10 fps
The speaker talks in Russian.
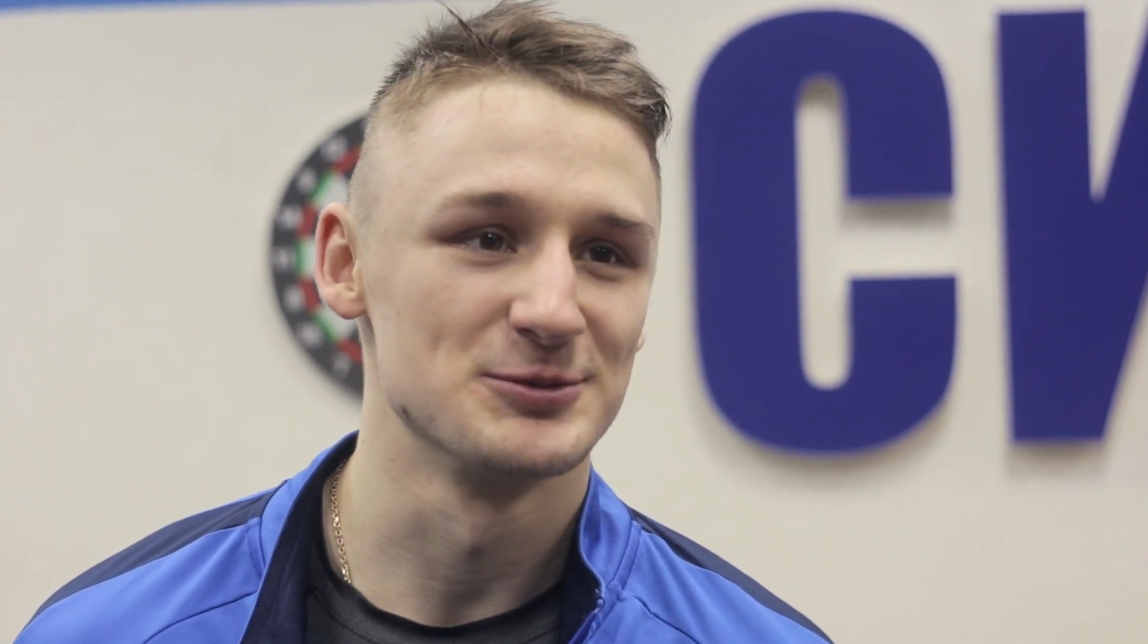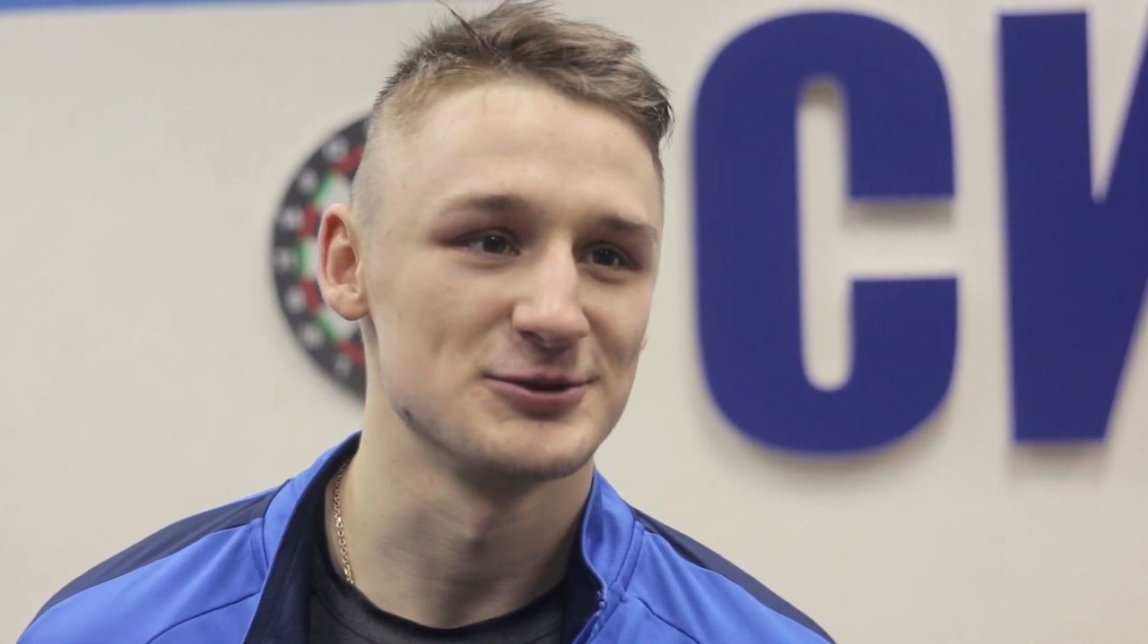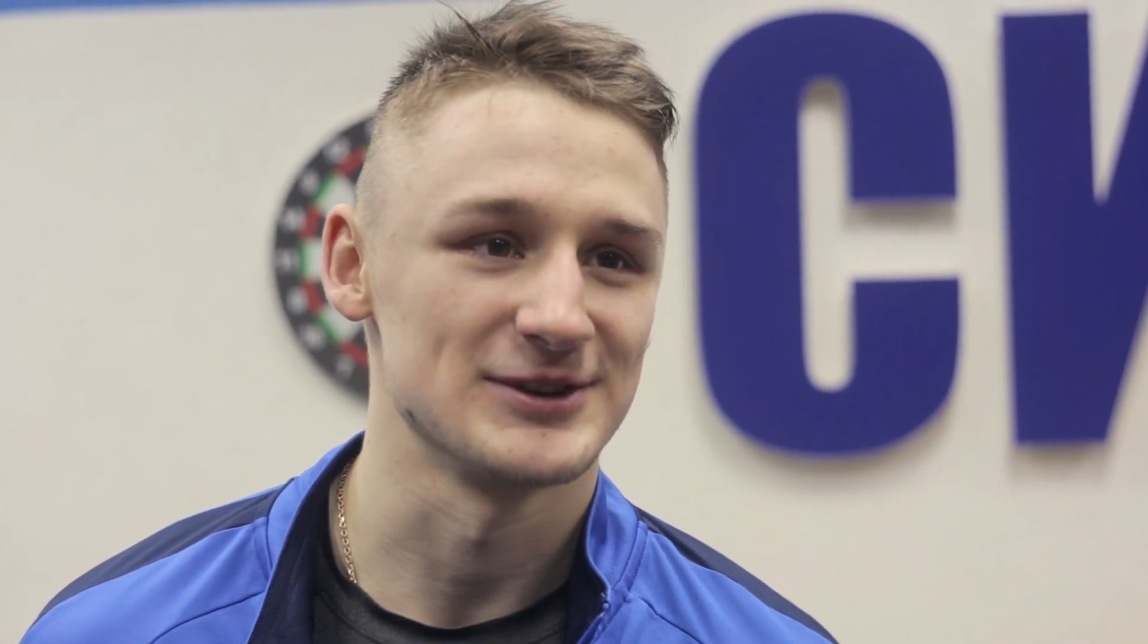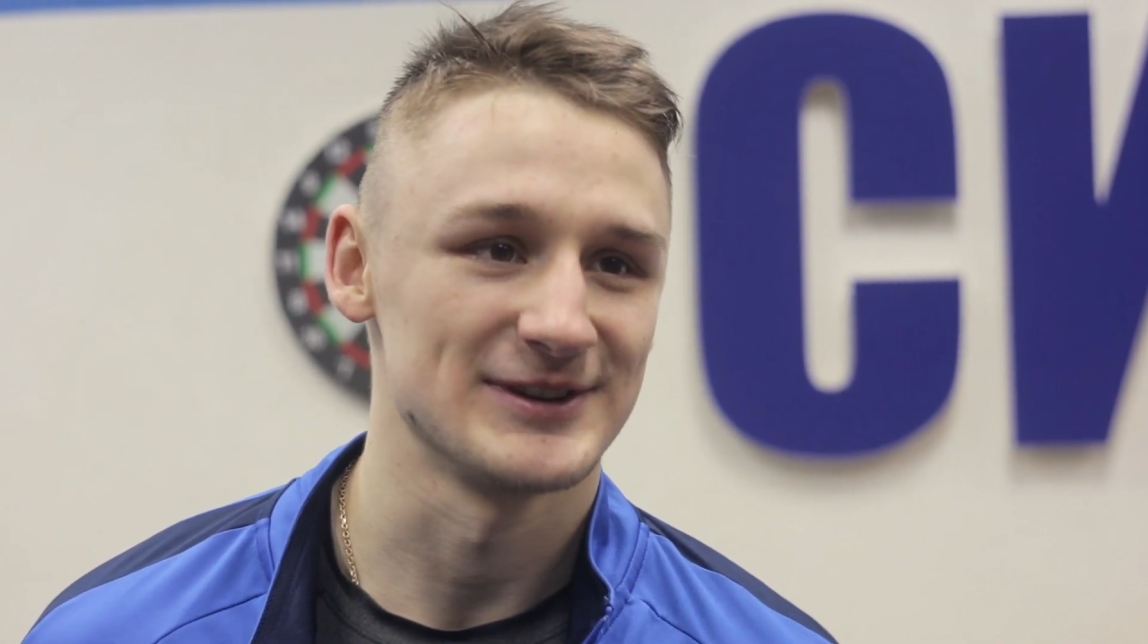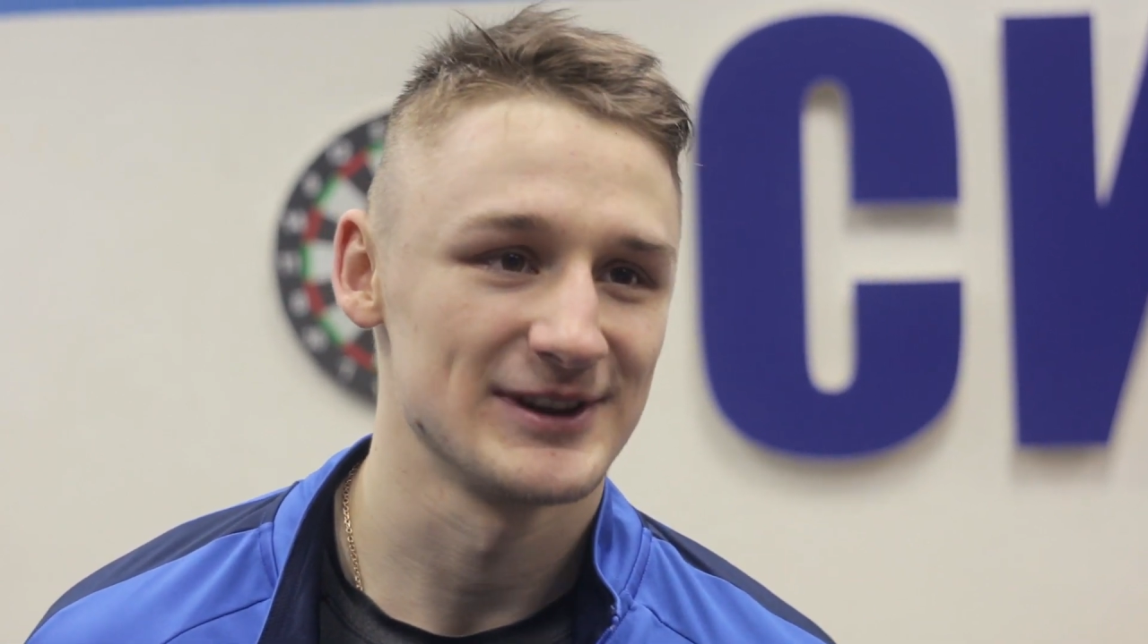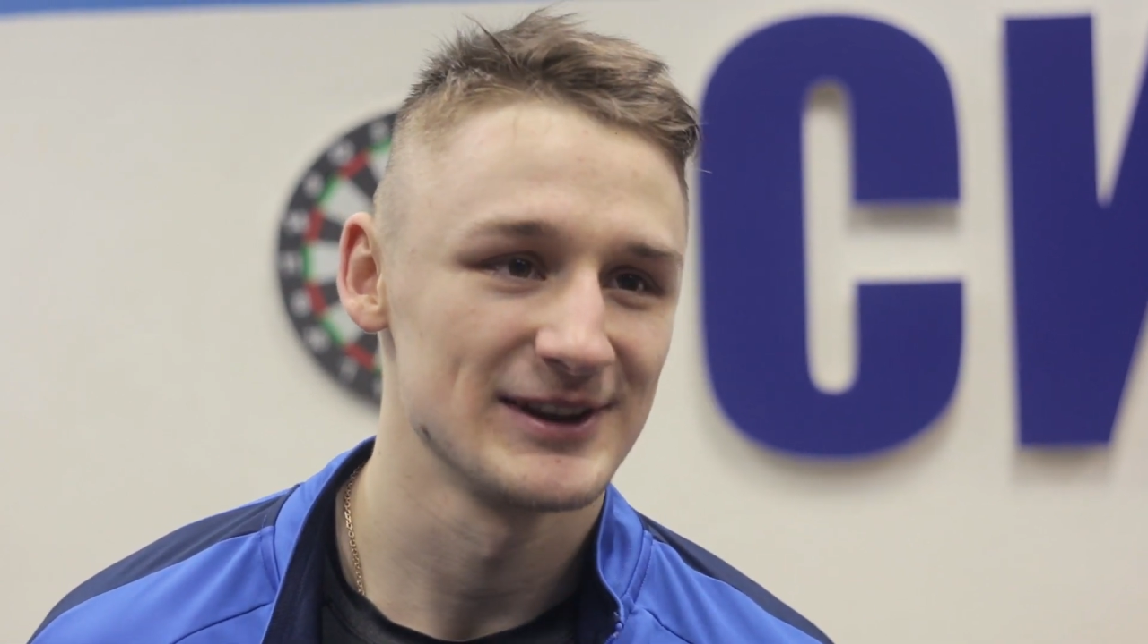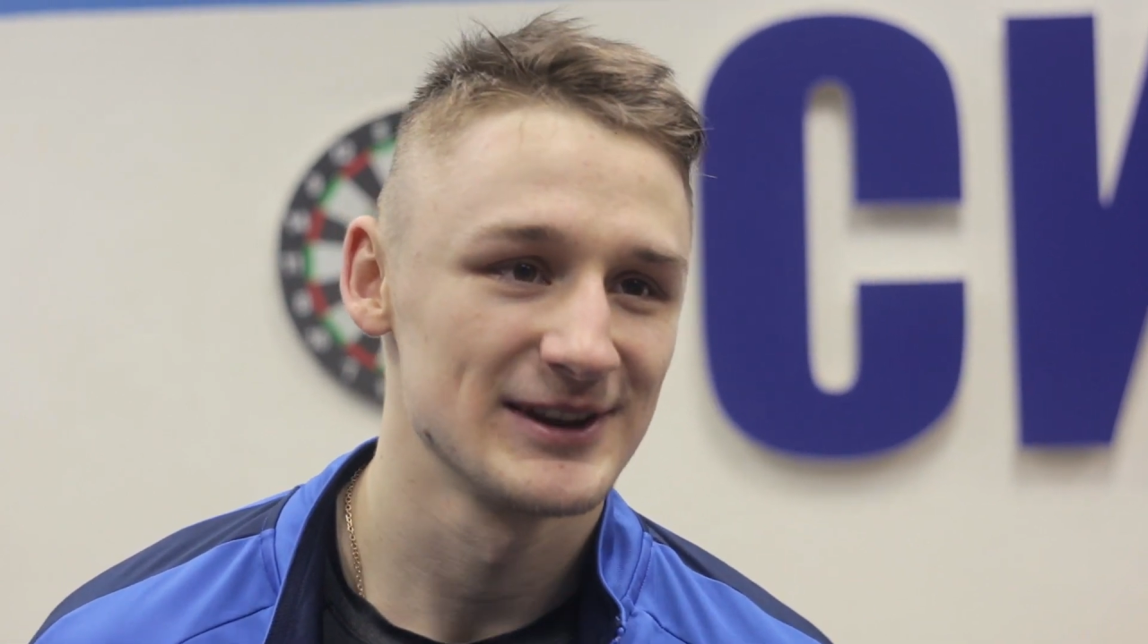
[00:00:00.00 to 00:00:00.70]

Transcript: ему сейчас.